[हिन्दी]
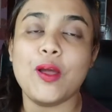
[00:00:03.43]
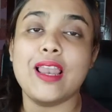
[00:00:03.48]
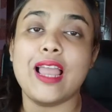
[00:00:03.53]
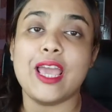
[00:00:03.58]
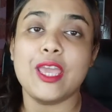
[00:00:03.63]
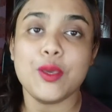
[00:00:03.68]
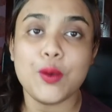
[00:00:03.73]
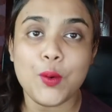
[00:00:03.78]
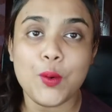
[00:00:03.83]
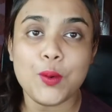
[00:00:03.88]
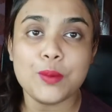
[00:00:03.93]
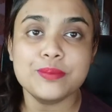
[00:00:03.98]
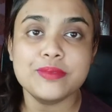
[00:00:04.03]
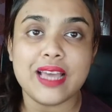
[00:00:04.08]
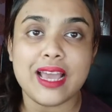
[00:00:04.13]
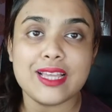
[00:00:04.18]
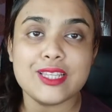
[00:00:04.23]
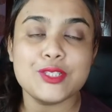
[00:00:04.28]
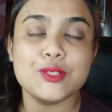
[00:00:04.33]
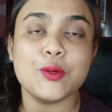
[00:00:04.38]
ऑल आई होप
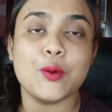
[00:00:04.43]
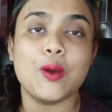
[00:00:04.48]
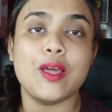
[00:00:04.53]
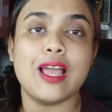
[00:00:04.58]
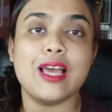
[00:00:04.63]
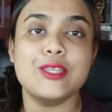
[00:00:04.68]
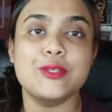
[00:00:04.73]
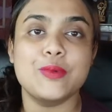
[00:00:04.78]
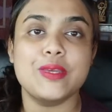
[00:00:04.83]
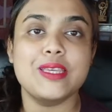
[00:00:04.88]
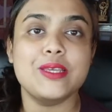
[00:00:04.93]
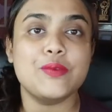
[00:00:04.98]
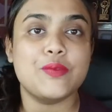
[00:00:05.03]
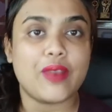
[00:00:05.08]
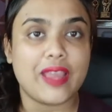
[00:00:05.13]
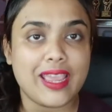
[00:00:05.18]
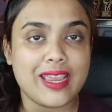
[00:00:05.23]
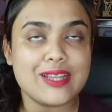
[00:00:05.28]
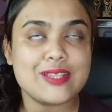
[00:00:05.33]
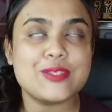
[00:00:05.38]
दैट यू ऑल आर डूइंग
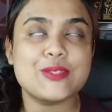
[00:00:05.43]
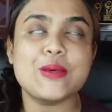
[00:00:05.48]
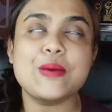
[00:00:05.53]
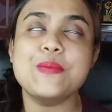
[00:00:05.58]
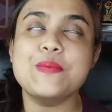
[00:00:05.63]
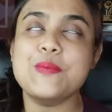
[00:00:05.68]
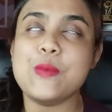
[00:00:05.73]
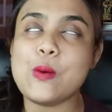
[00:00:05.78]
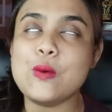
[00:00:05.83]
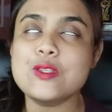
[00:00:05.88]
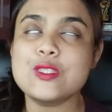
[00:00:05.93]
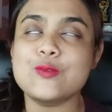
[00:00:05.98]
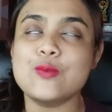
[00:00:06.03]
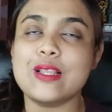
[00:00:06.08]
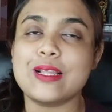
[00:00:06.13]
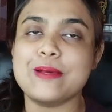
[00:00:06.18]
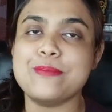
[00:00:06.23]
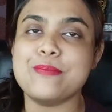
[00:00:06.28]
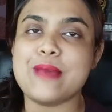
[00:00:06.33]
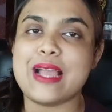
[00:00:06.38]
ग्रेट सो मोस्ट
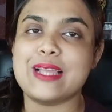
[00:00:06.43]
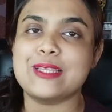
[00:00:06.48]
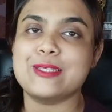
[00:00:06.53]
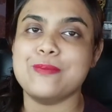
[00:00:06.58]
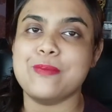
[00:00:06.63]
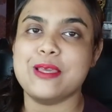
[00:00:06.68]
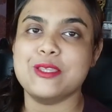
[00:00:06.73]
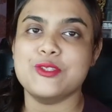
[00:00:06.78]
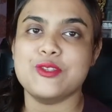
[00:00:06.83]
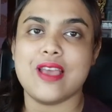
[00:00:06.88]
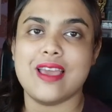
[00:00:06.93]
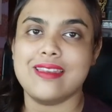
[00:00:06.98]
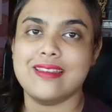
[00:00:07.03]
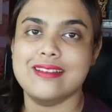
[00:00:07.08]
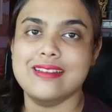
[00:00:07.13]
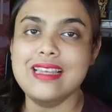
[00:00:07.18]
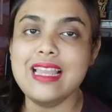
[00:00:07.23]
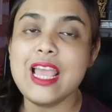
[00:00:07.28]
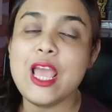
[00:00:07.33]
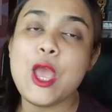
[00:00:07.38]
वेलकम बैक टू माय
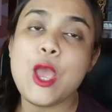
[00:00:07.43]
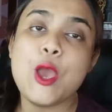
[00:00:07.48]
चैनल